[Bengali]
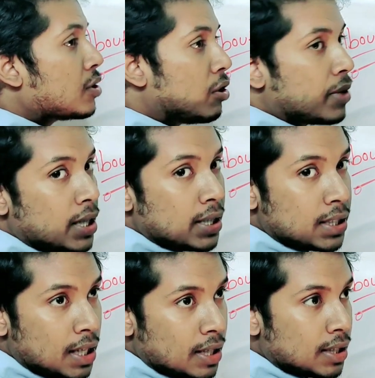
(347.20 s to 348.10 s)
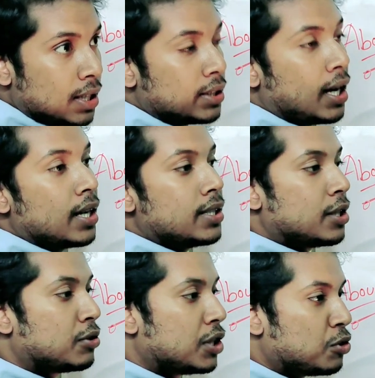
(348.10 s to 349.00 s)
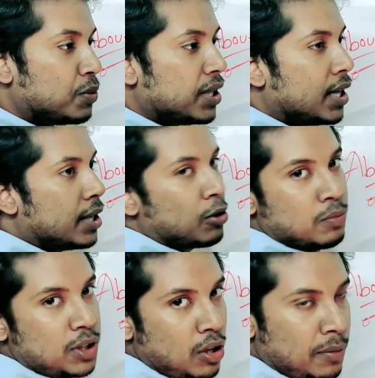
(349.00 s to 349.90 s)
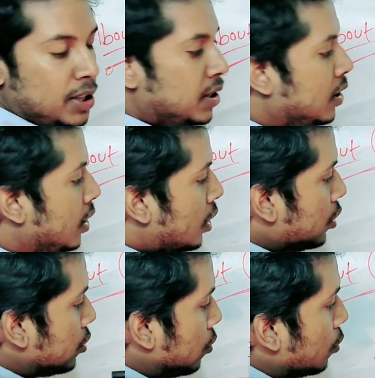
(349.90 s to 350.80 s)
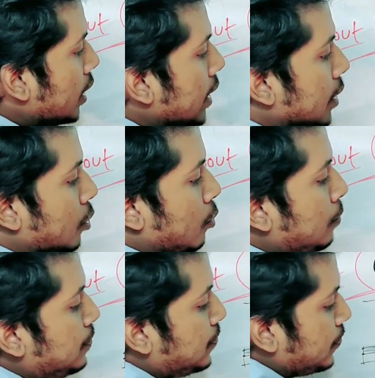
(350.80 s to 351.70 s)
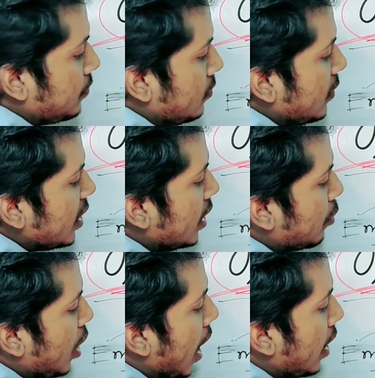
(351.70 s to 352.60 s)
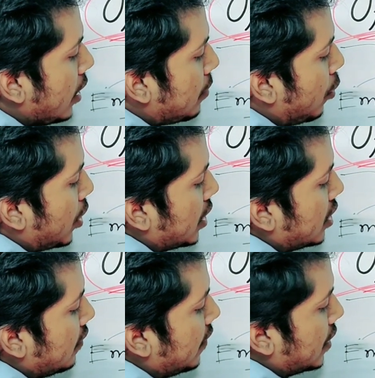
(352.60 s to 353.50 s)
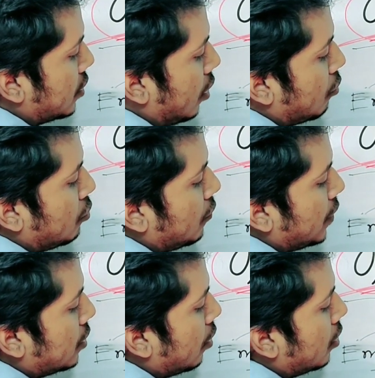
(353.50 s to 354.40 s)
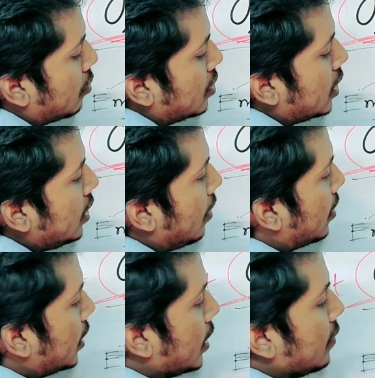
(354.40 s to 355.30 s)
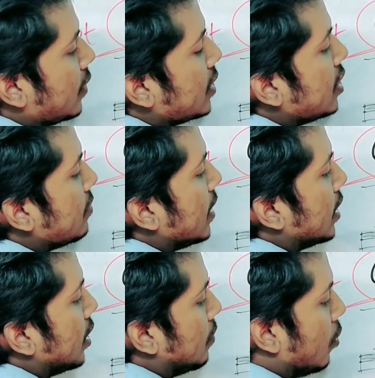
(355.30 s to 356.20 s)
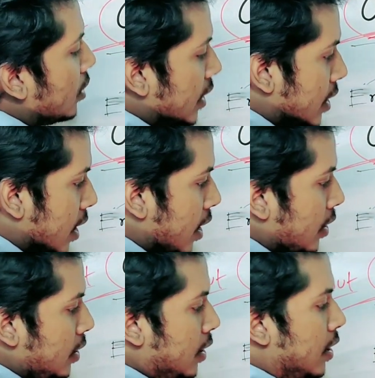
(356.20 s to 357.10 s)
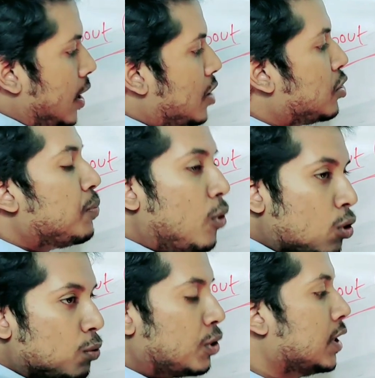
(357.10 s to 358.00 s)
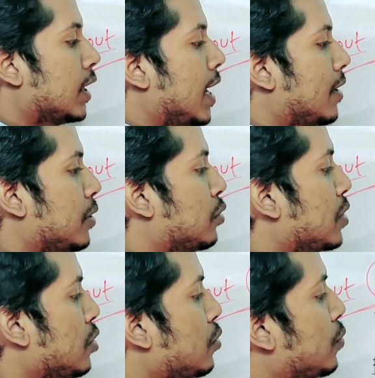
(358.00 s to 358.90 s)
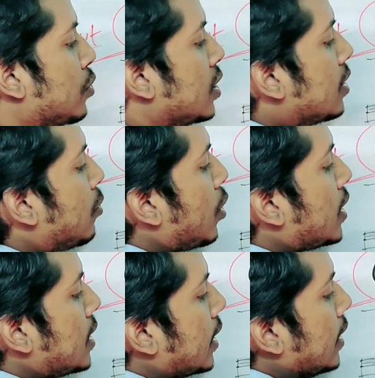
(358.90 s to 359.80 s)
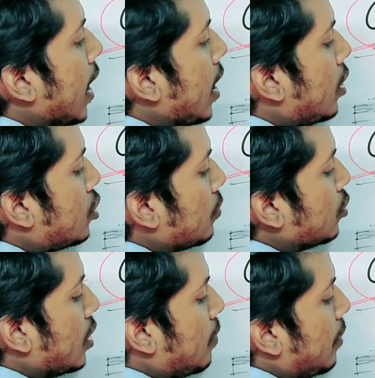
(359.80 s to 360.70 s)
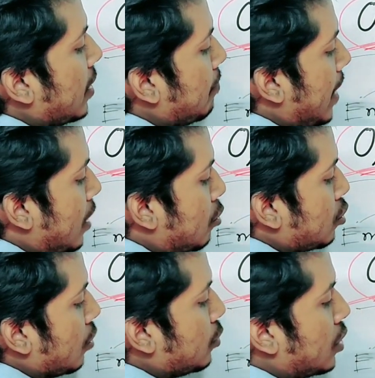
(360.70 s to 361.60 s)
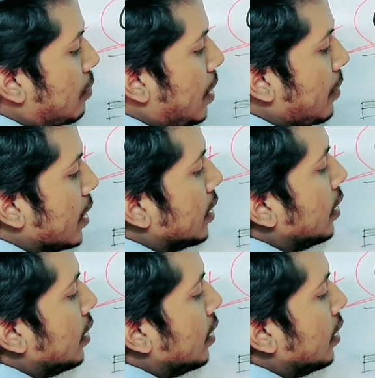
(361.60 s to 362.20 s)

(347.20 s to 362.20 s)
সম্রাটের নিচে রাজা তার নিচে হচ্ছে জমিদার এরকম ছিল আমাদের তো ওদের এইরকম এবং আর্লের পরে এসে ভিসকাউন্ট ভিসকাউন্ট হচ্ছে আমাদের এই ফ্রান্সিস বেকনের পদ এটা আসলে পরবর্তীতে লাগবে তোমরা যখন পড়তে যাবে অনেক জায়গাতে আর্ল শব্দটা পাবে ব্যারন শব্দটা পাবে